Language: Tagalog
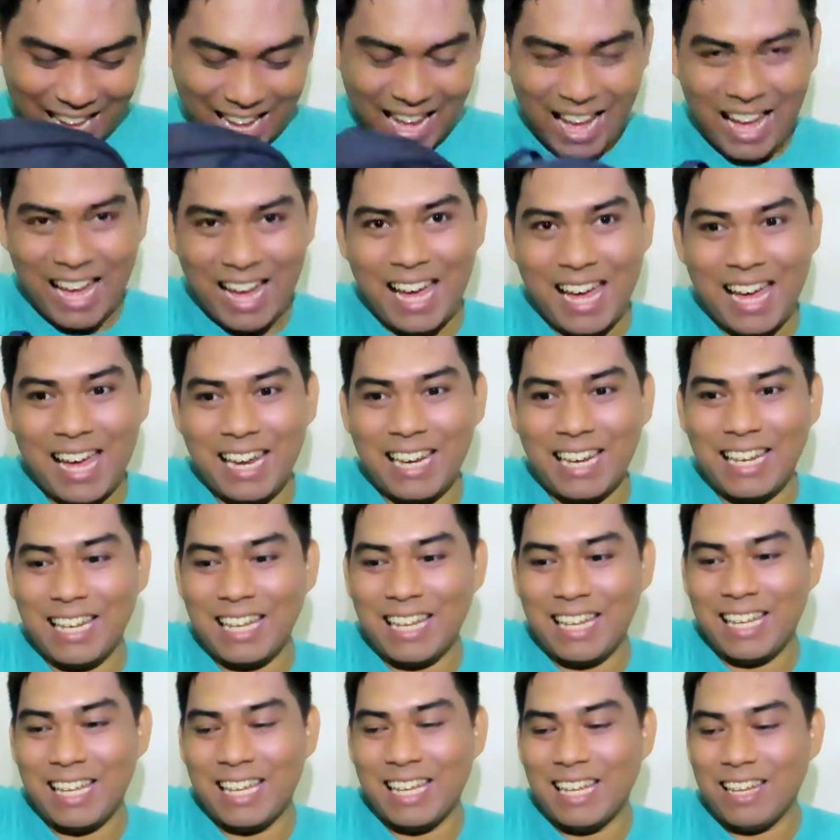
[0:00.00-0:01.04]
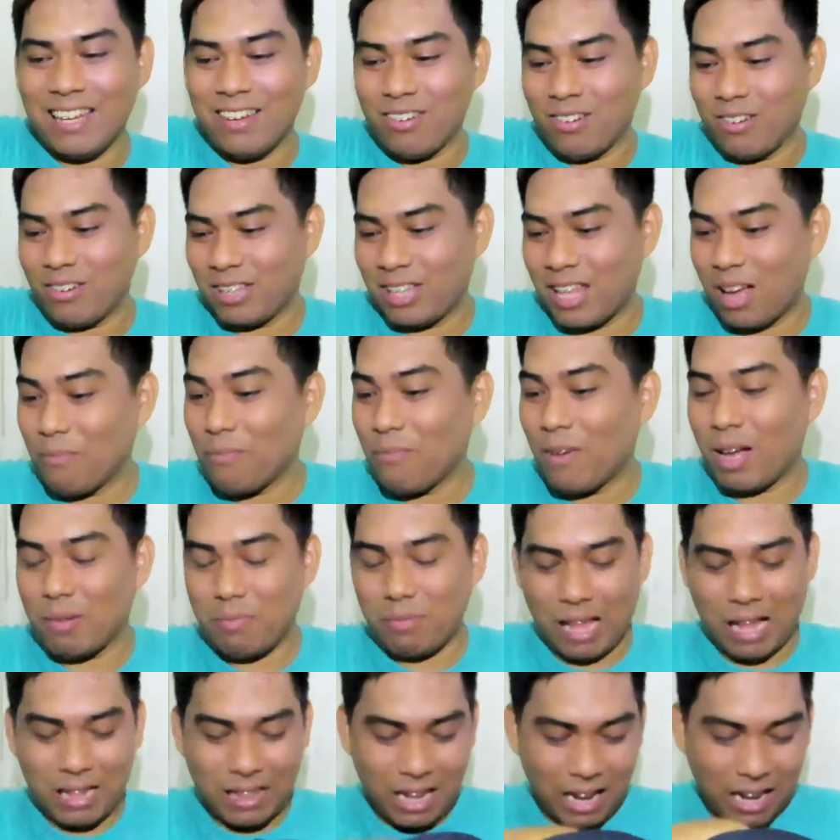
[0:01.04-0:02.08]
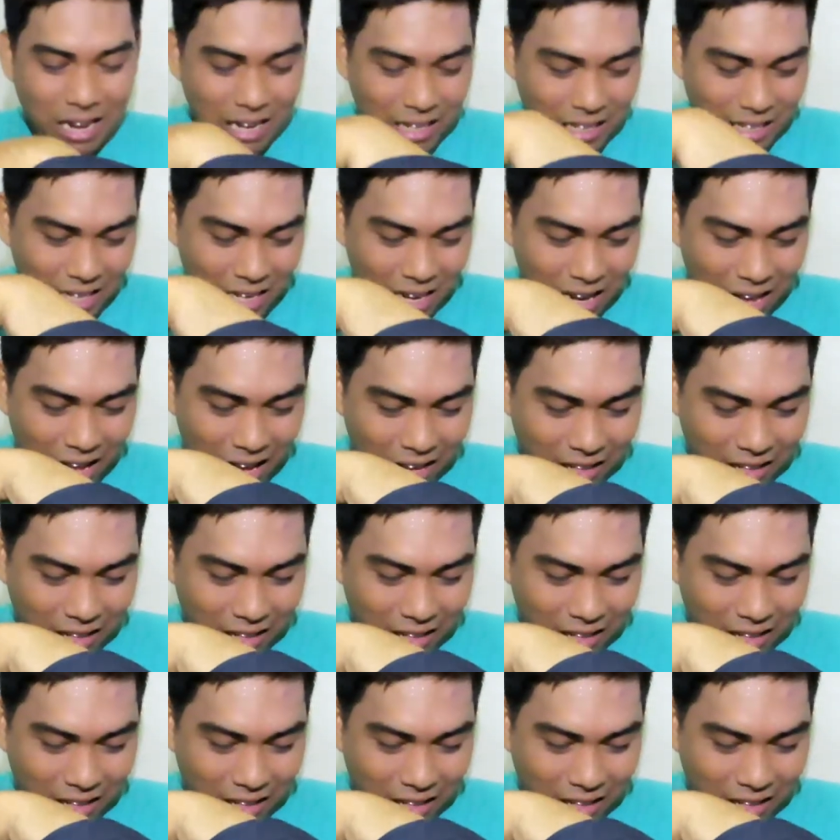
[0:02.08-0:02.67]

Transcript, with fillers: Yan. O, tama. Tatanggalin na